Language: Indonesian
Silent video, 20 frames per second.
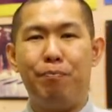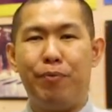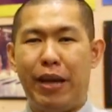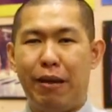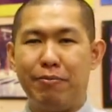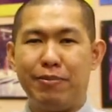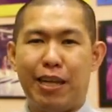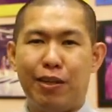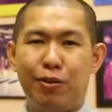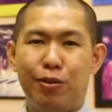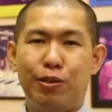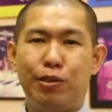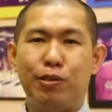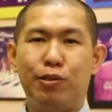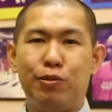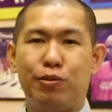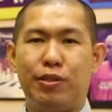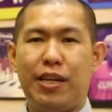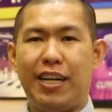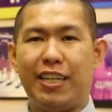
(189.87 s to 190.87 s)
game satu itu
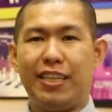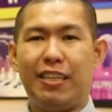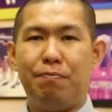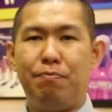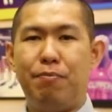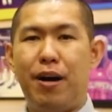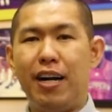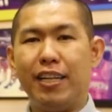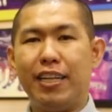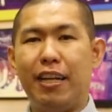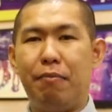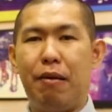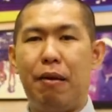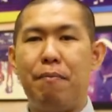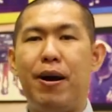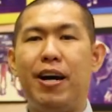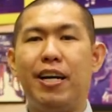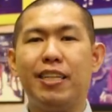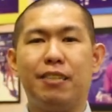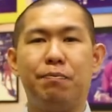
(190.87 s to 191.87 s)
susah ketebak dan memang